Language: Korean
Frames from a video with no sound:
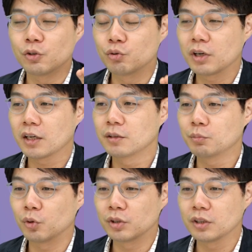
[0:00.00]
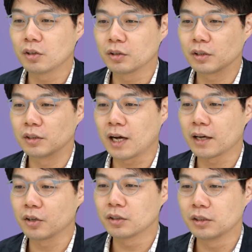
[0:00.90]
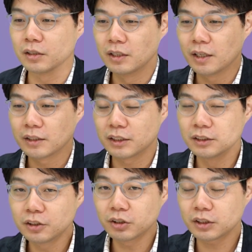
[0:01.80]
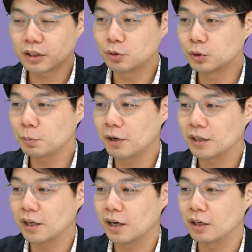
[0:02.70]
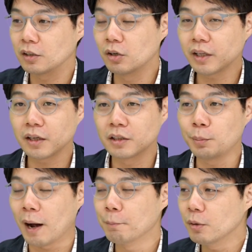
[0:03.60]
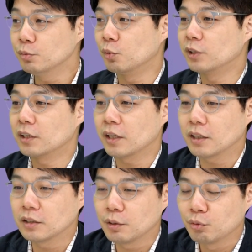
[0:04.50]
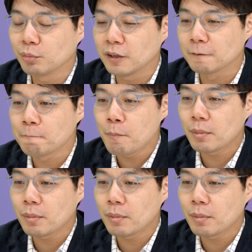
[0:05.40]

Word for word: 유가든 뭐든 이런 그 가격을 진정시키고 싶어 한다. 그러나 그 방법은 뭐냐 생각을 해보면